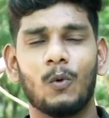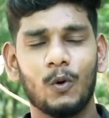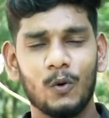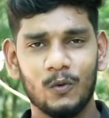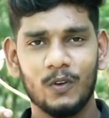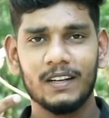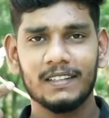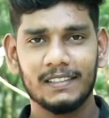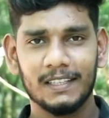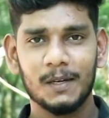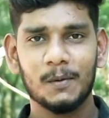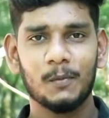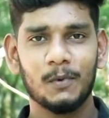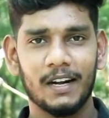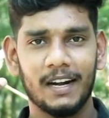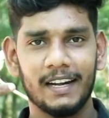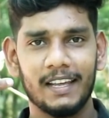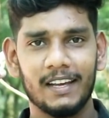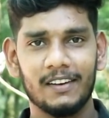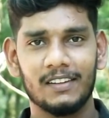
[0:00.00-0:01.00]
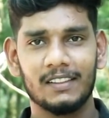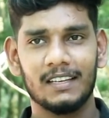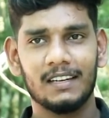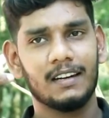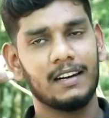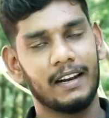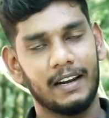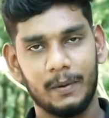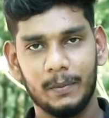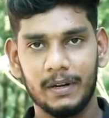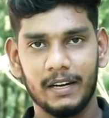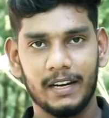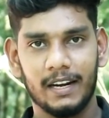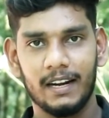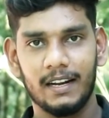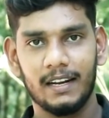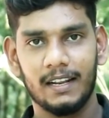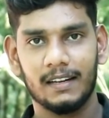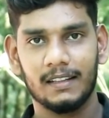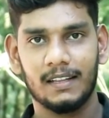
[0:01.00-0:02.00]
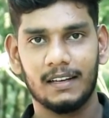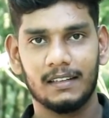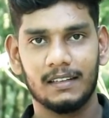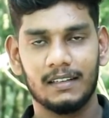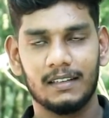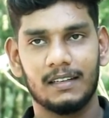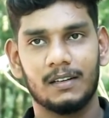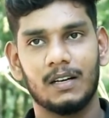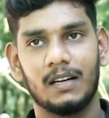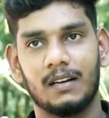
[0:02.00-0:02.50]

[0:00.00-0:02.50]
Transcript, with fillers: ஒரு வயசுக்கு முன்னாடியே வந்துட்டு நிறைய பேர் கேட்டே இருந்தாங்க